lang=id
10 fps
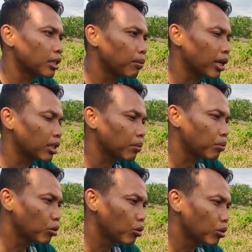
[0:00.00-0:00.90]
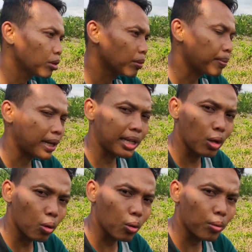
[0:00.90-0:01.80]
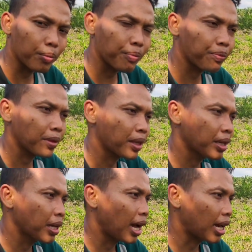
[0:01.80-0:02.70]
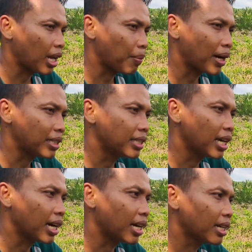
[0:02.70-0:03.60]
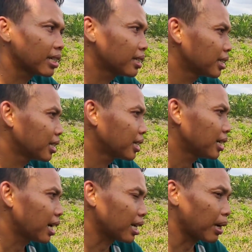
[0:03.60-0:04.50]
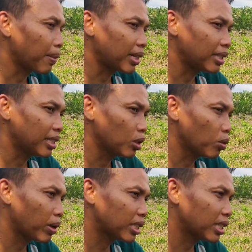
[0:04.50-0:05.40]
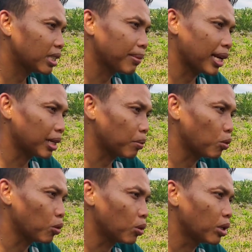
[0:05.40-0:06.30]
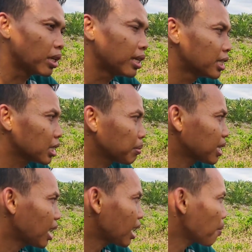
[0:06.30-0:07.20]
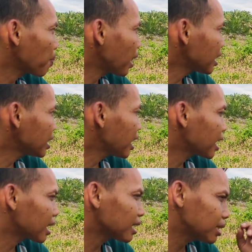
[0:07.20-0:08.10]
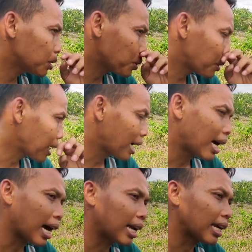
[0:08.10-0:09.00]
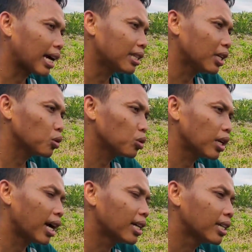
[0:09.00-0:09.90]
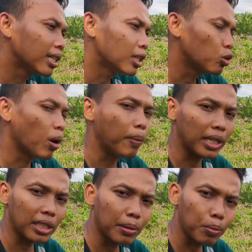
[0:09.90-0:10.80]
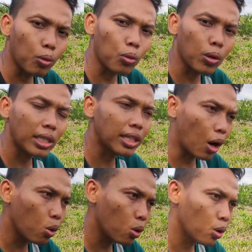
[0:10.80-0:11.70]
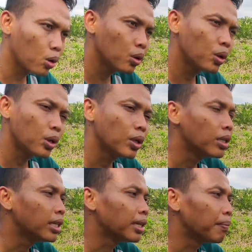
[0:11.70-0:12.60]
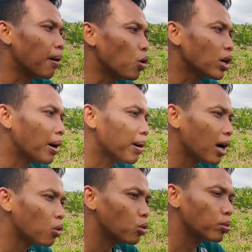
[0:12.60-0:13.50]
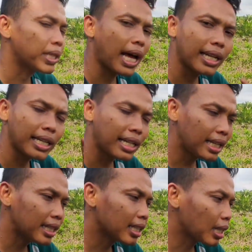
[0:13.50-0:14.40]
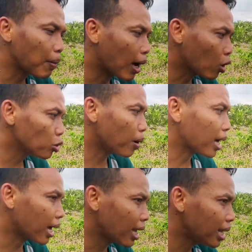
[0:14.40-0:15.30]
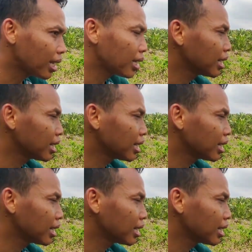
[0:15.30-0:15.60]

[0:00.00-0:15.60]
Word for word: 9.000 per kilo harga padinya harga padinya tuh masih 9.000 sementara pari yang keras itu harganya sudah 12.000 kan jauh mau nggak mau petani ini tetap harus pakai